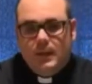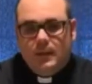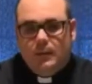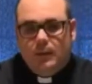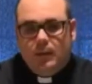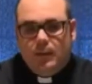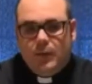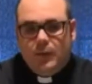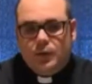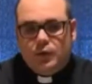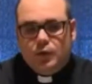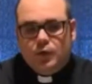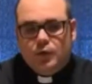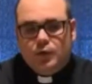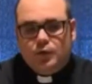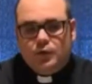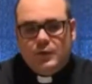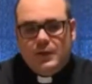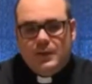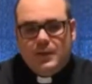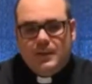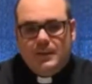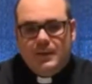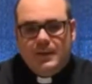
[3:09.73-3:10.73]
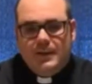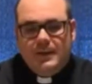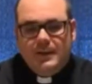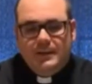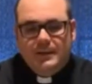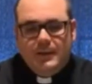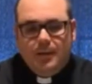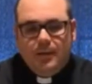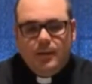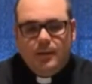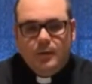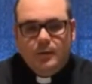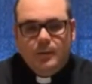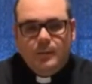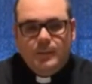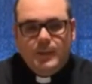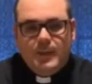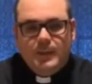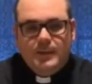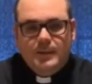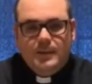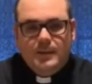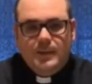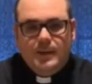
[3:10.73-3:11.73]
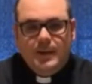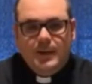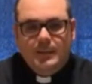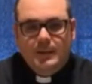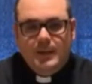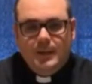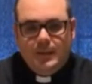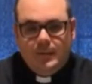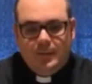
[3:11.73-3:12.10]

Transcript: Por eso esto es una llamada de atención para ti y para mí,